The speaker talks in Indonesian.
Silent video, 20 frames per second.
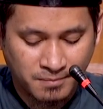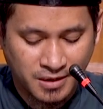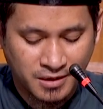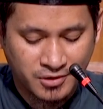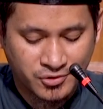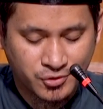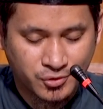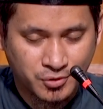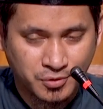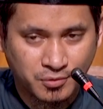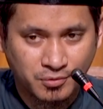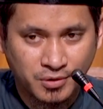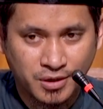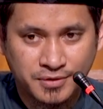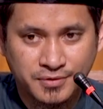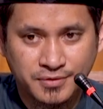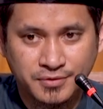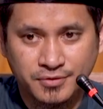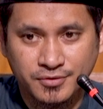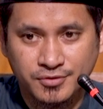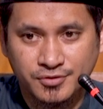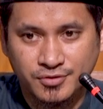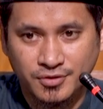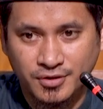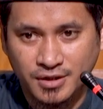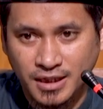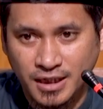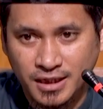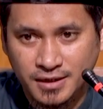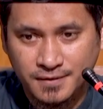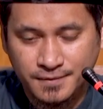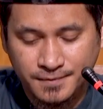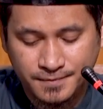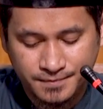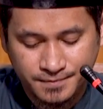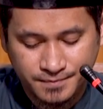masuk waktu sholat.